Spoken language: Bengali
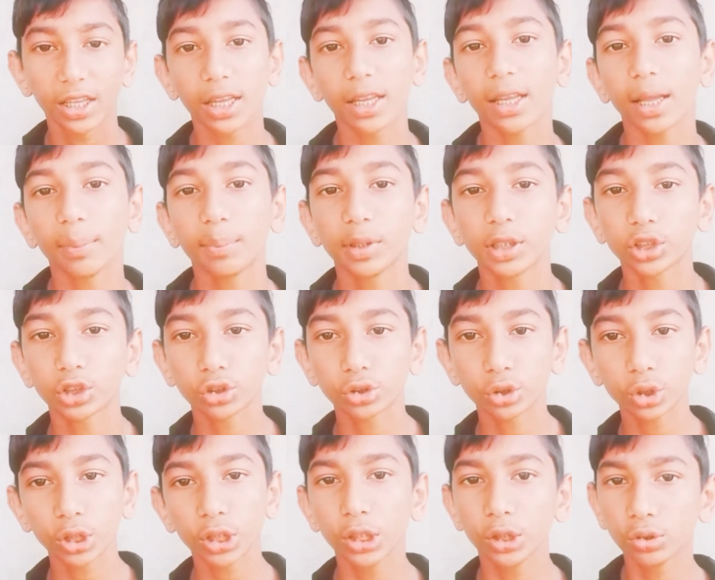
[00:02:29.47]
এই অ্যাপ্লিকেশন
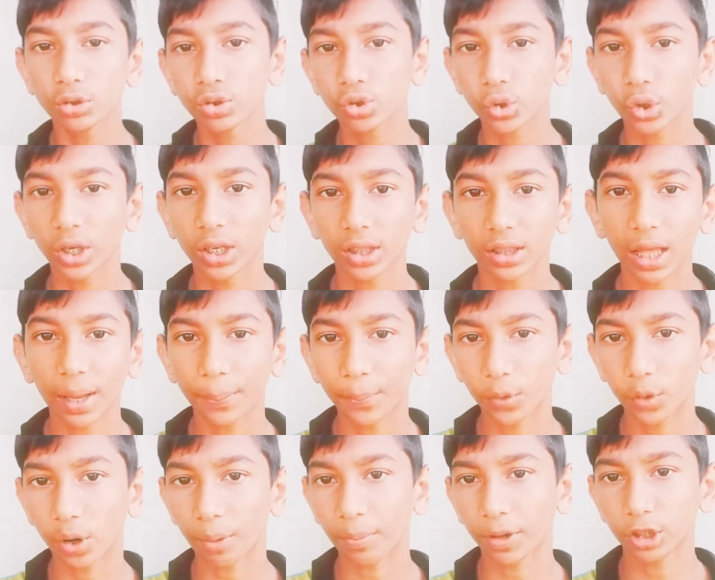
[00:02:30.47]
যদি ইউজ করেন
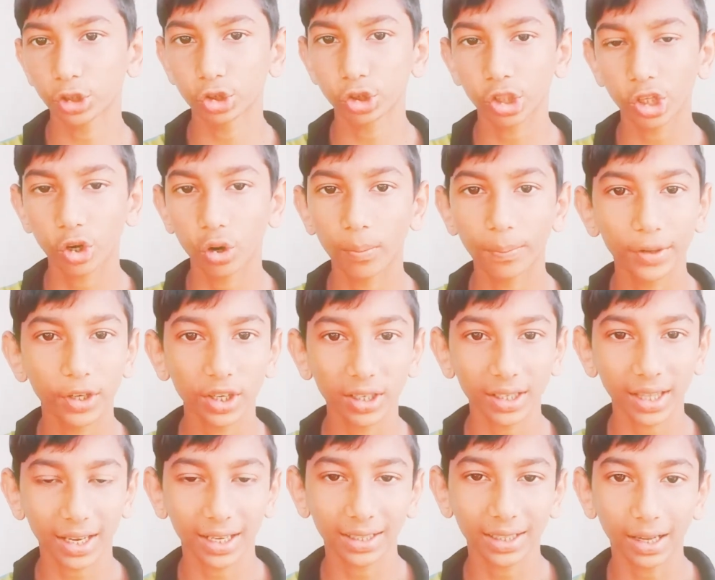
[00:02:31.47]
তারপর আপনার যদি কম্পিউটার
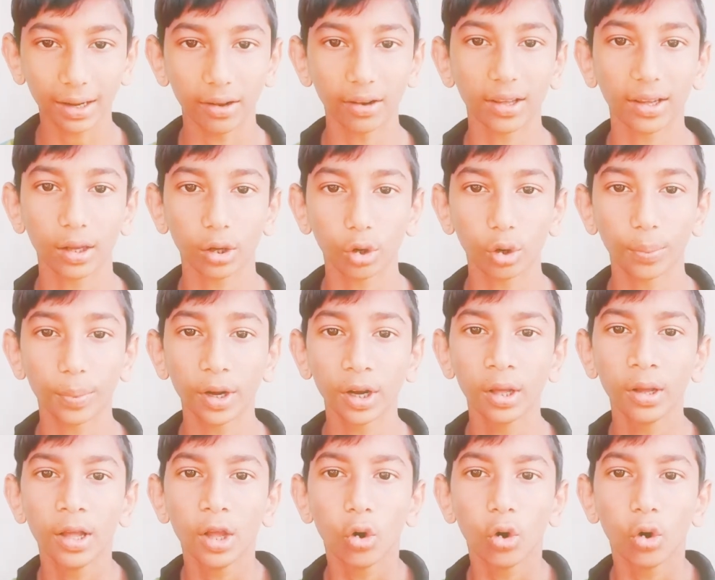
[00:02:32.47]
থাকে তাহলে কী করবেন